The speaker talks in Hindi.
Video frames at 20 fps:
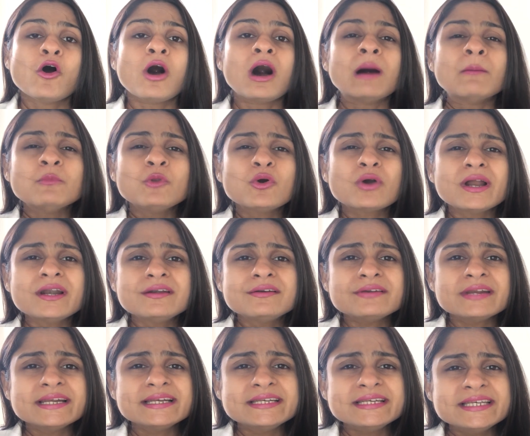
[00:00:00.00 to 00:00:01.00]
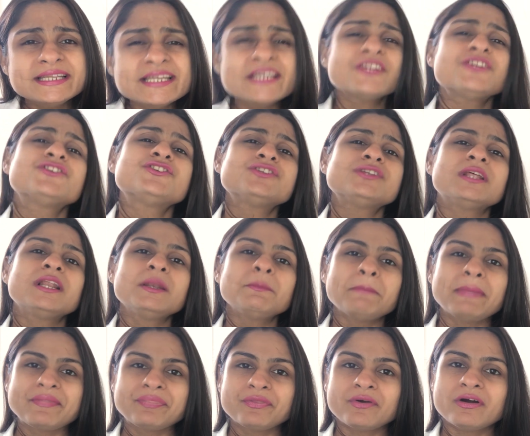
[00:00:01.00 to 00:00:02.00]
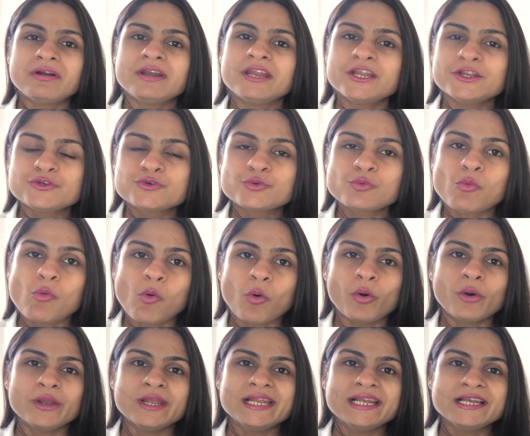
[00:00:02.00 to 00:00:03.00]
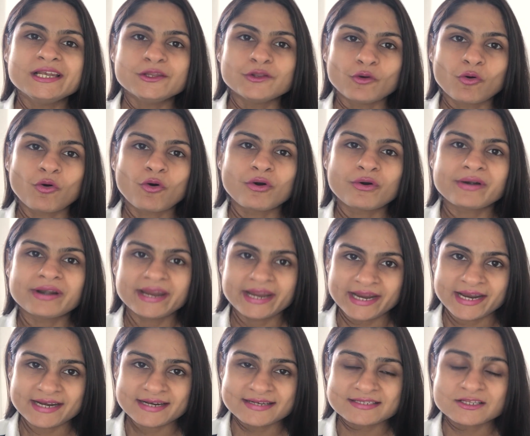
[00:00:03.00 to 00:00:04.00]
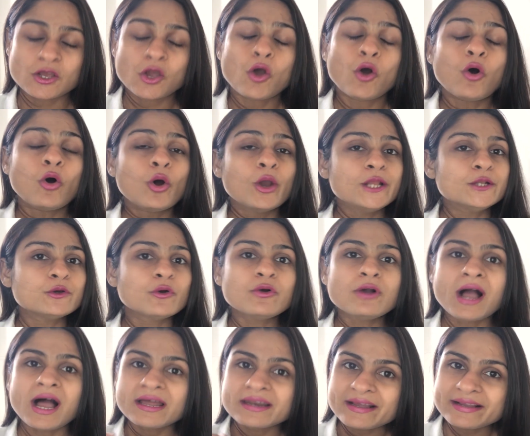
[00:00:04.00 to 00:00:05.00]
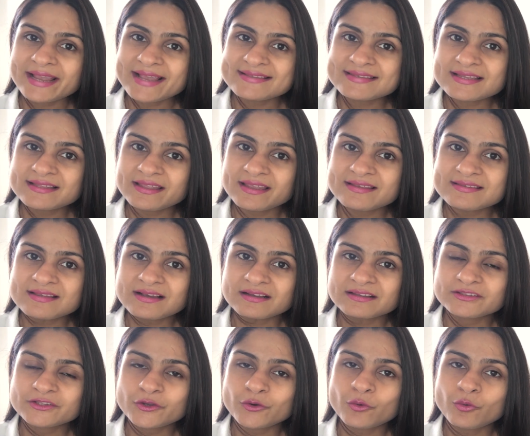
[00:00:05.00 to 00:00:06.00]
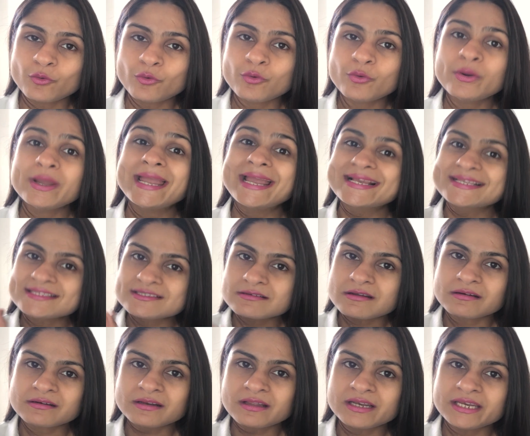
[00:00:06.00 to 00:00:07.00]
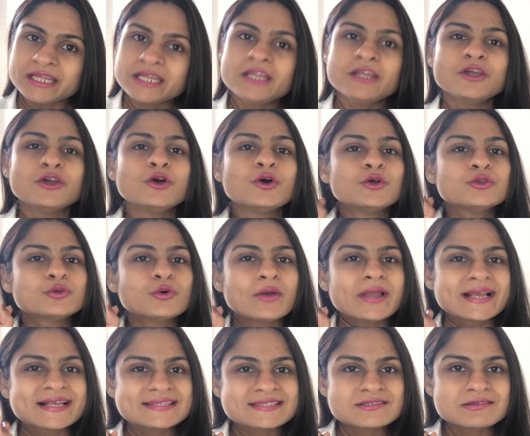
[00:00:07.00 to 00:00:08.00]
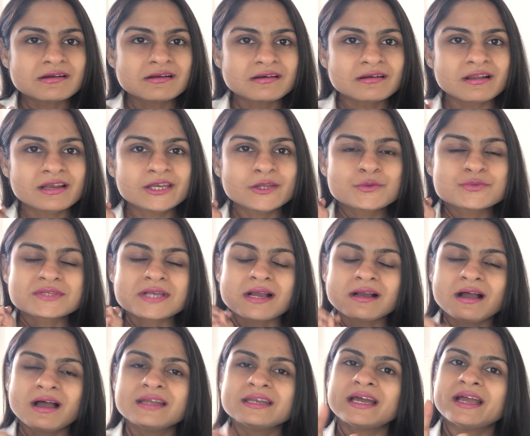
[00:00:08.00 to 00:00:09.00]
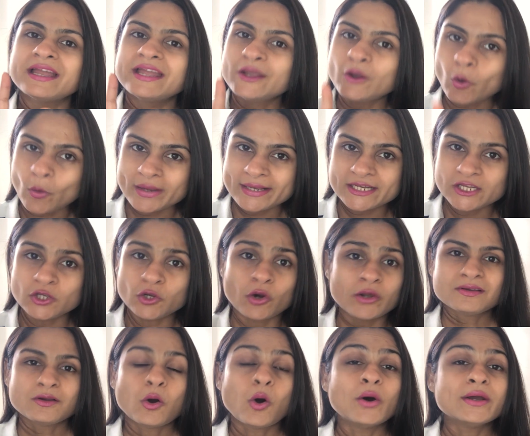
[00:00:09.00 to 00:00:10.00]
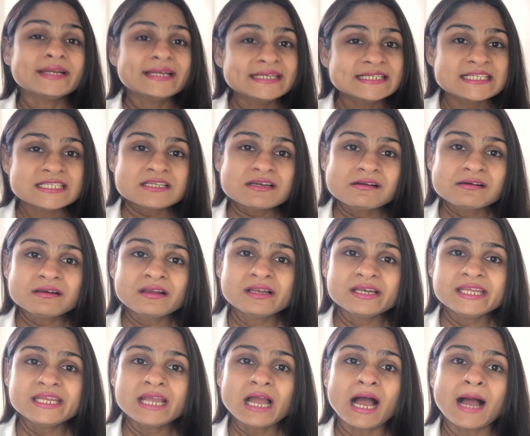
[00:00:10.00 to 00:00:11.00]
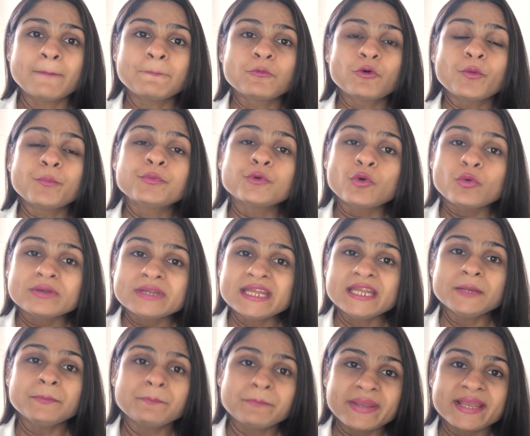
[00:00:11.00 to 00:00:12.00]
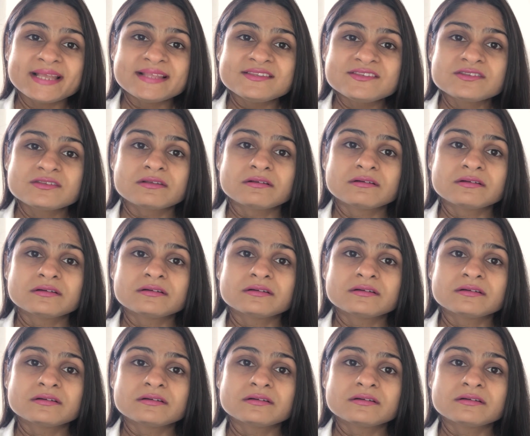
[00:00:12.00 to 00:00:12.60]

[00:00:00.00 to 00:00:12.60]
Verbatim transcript: हम लोग का ट्रेडिशनल मेथड है टू ऑयल योर हेयर्स ऑयल को खाना कैसे दे सकते हो एक्सटर्नली तो एक्सटर्नली उसका खाना है ऑयलिंग ऑयल और इंटरनली आपको प्रोटीन बेस्ड